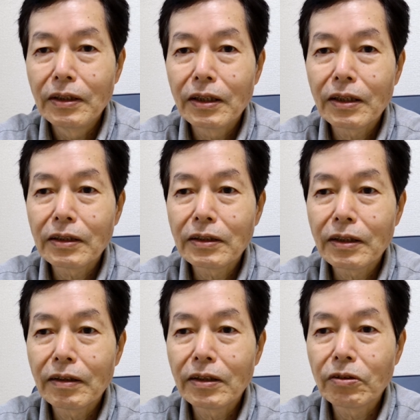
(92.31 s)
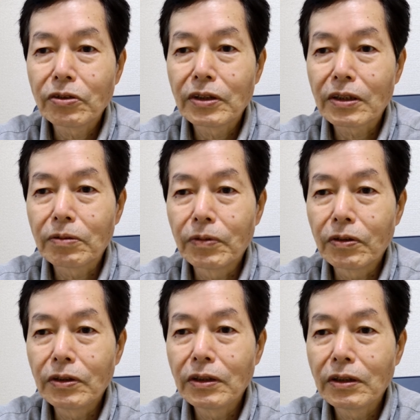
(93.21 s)
柳沢義康
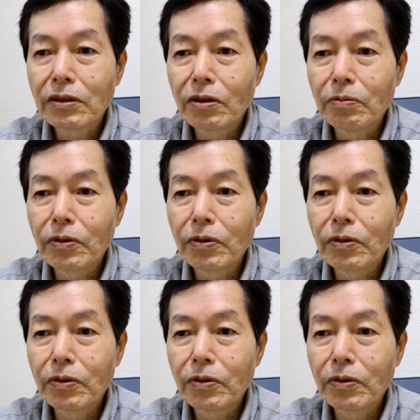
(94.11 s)
も隠居